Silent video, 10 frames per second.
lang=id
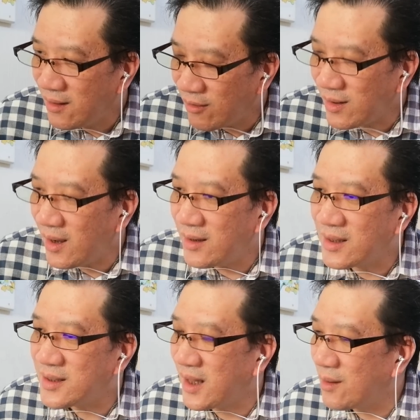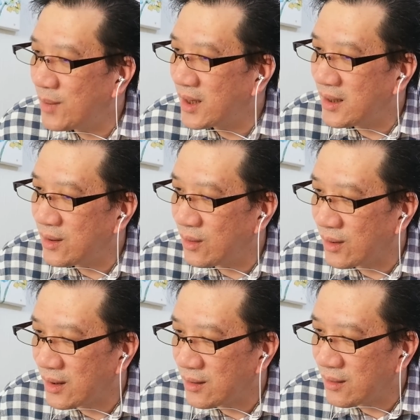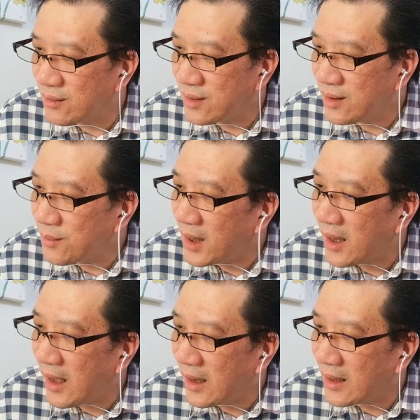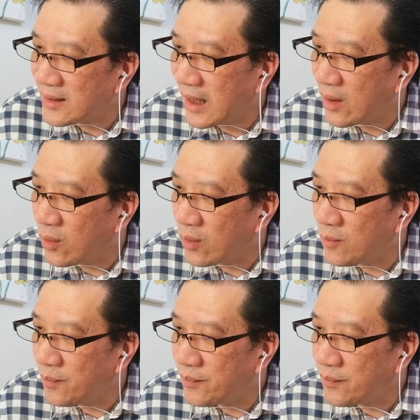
udah di begitu gitu jadi maka agak tanggung